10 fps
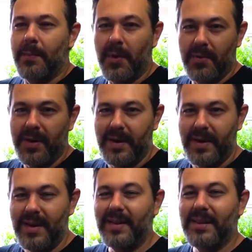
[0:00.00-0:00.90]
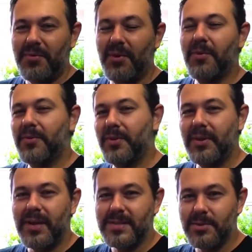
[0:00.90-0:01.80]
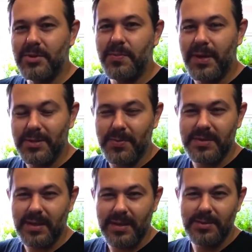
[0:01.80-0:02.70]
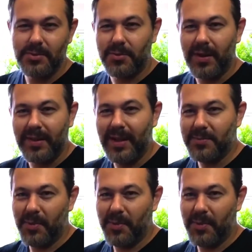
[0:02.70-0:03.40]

Bom, ele até falou, não na questão de preço, mas na questão de qualidade.